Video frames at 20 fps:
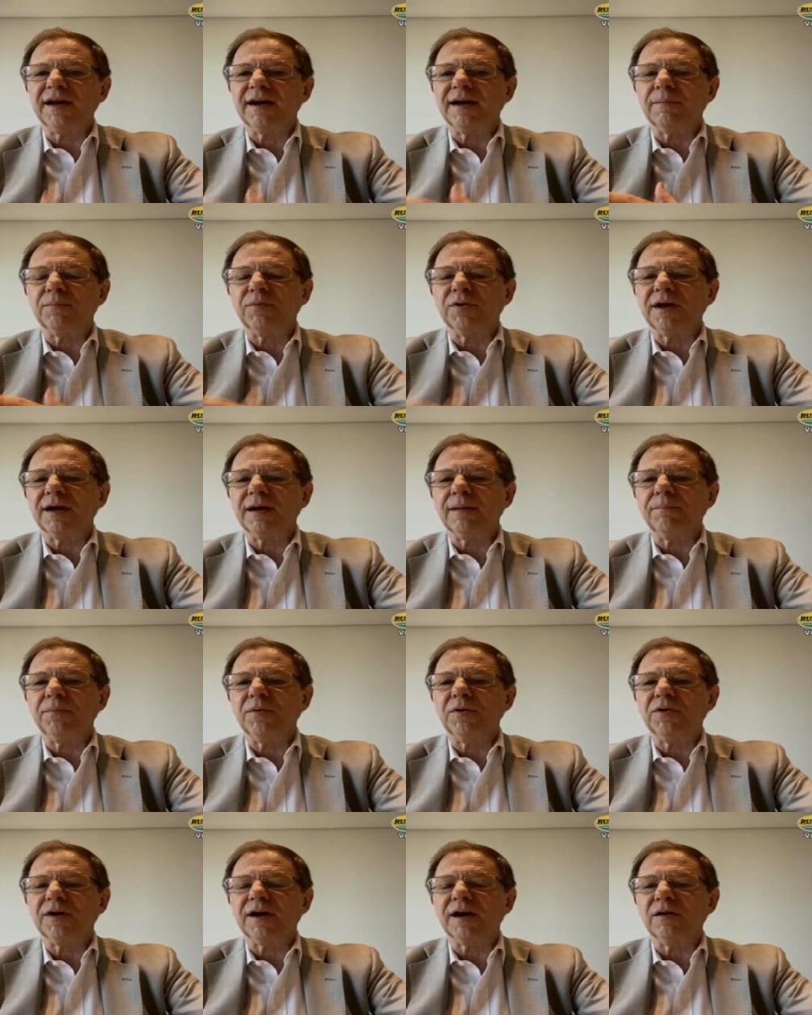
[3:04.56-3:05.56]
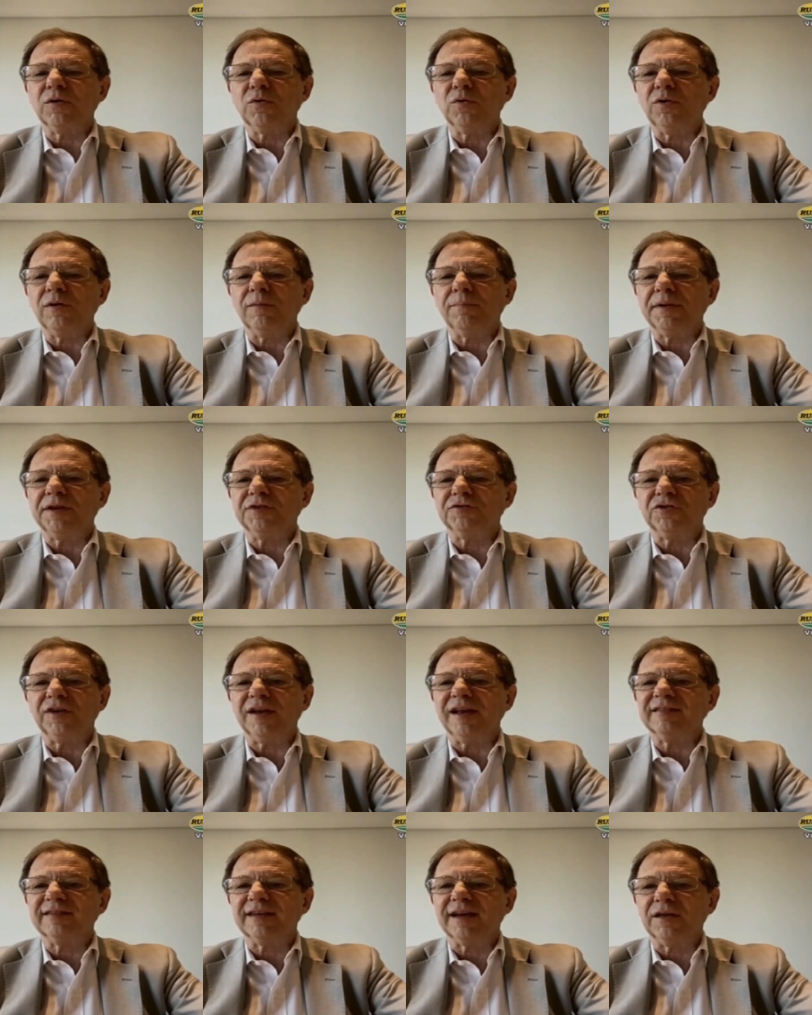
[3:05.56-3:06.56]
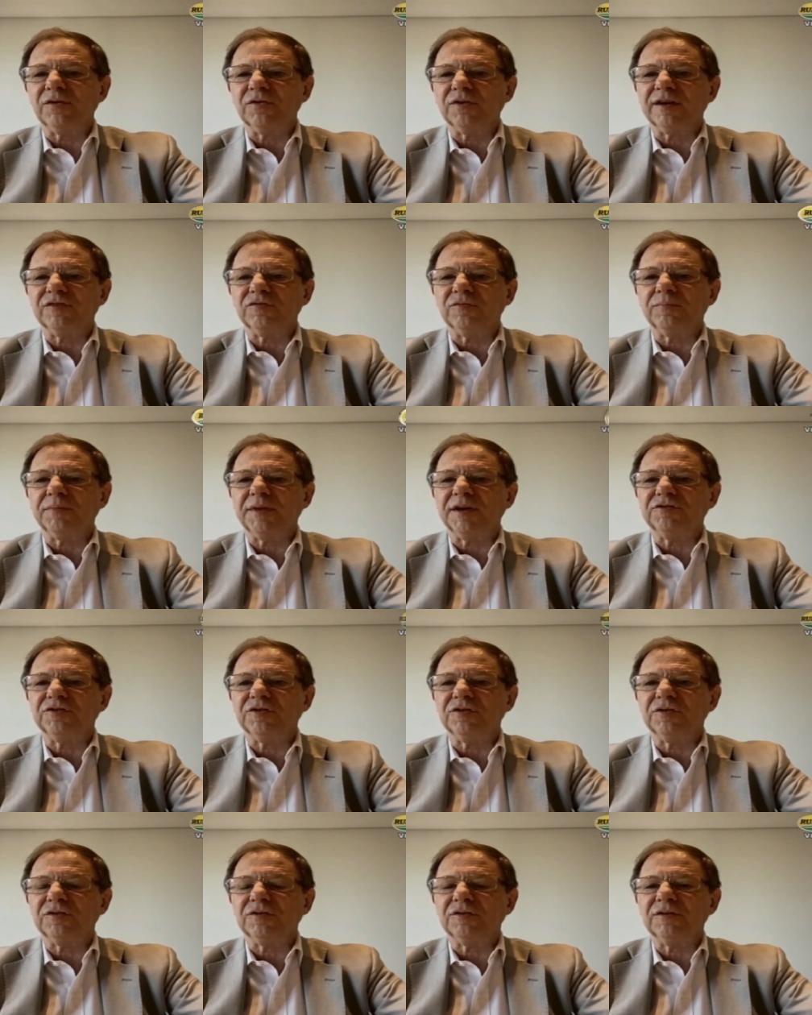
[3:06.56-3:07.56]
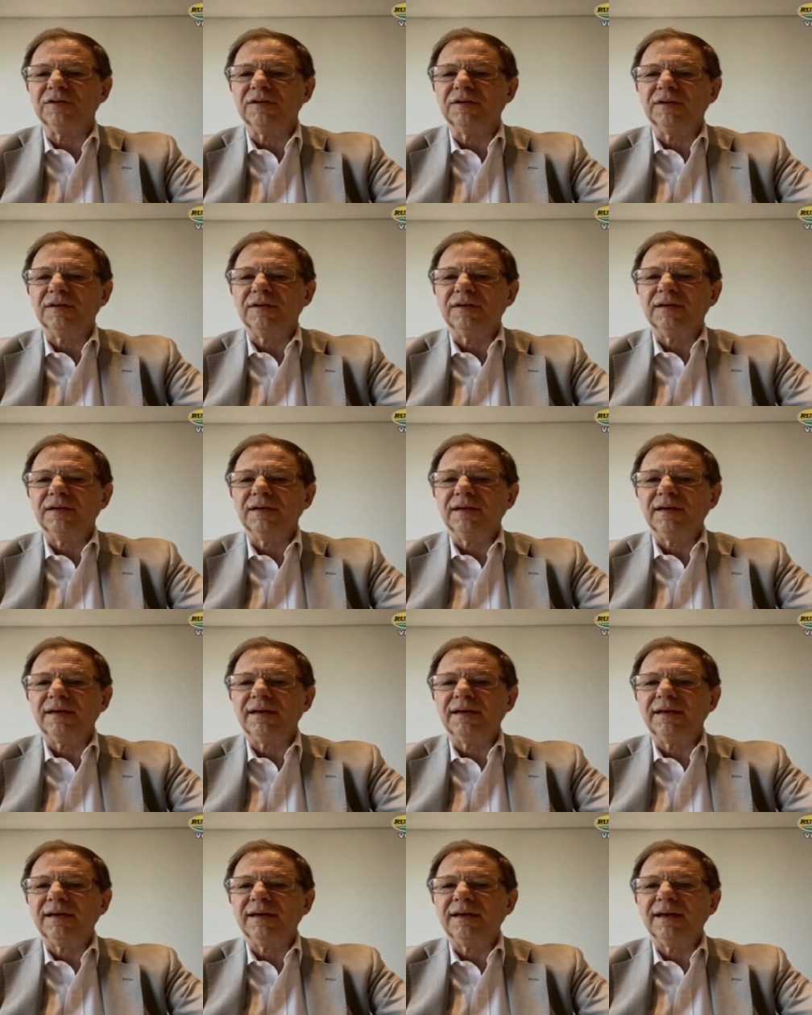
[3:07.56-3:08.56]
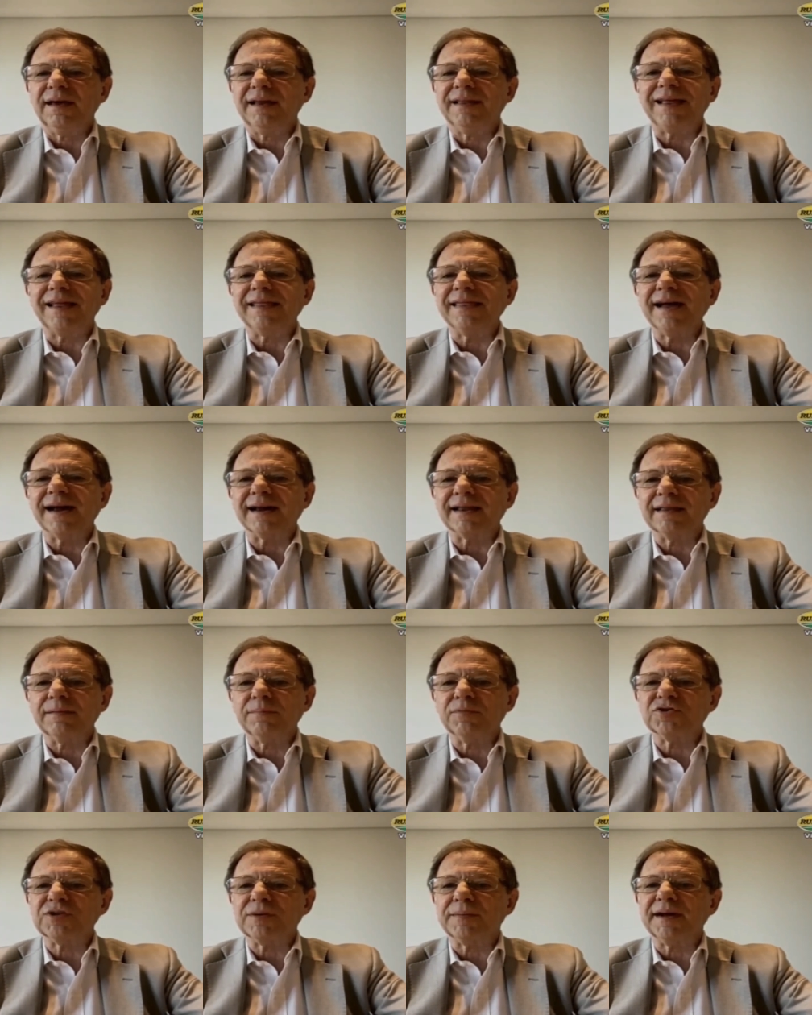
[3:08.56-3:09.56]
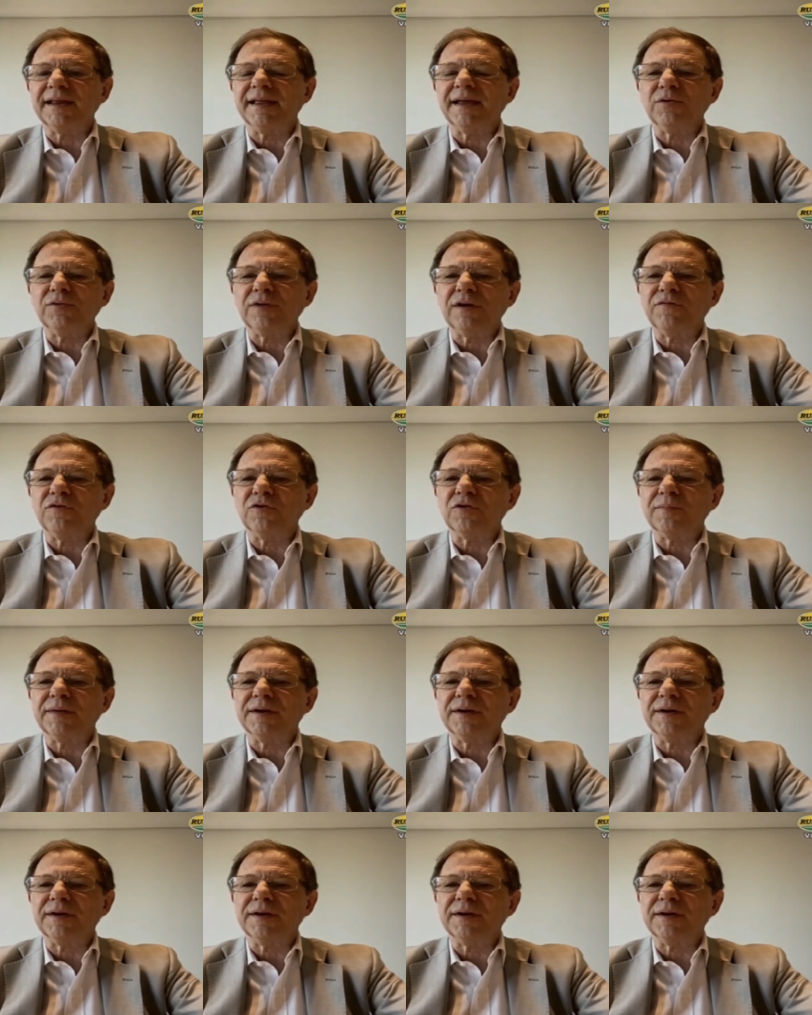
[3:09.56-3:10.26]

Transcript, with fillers: por ejemplo, calculo el precio del asado, que es un precio eh, estandarte, por llamarle de alguna forma.